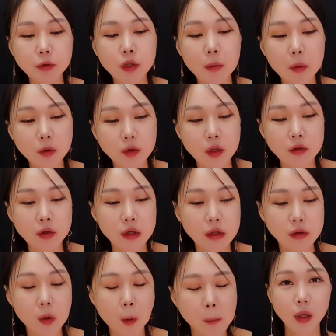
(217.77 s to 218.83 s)
뿌려먹냐에
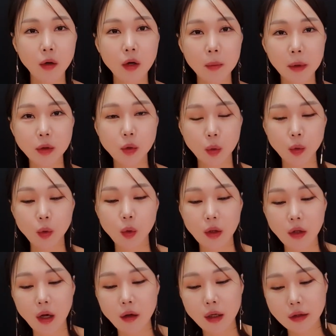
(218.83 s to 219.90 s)
따라서 마라맛
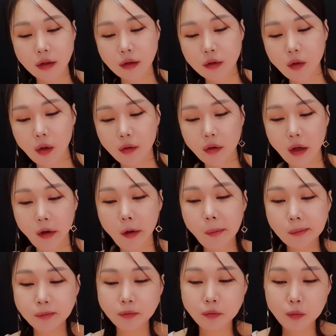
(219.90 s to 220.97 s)
정도가 달라지는 것
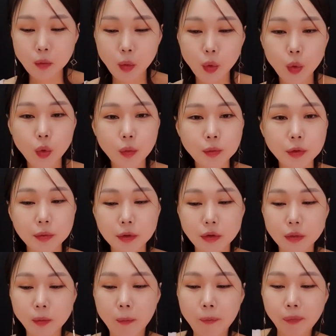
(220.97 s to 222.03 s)
같아요. 뭐 이런
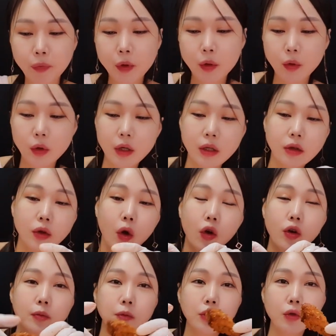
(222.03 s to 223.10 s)
부분, 이렇게
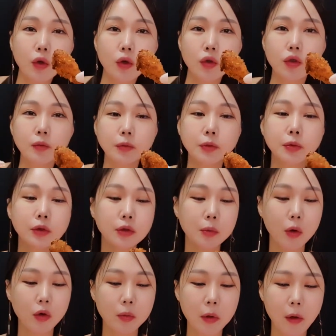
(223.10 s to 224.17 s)
덜 묻어있는 부분을
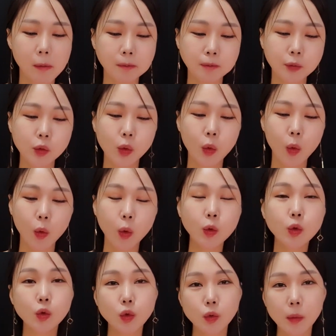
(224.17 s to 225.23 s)
먹으면 또
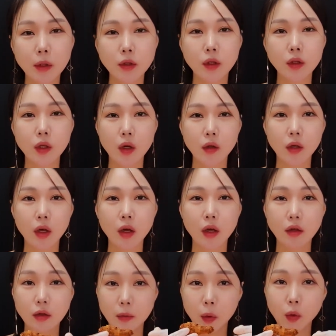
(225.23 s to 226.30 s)

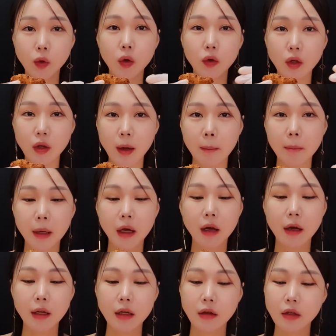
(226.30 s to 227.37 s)
고추바사삭의 그 본연의
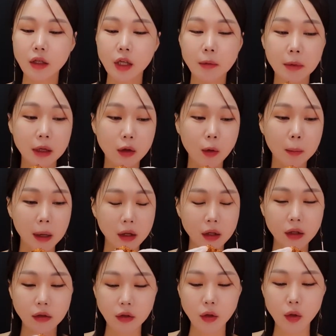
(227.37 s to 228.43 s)
담백한 느낌이 더
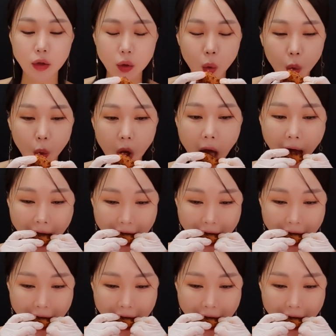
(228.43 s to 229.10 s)
많이 느껴지고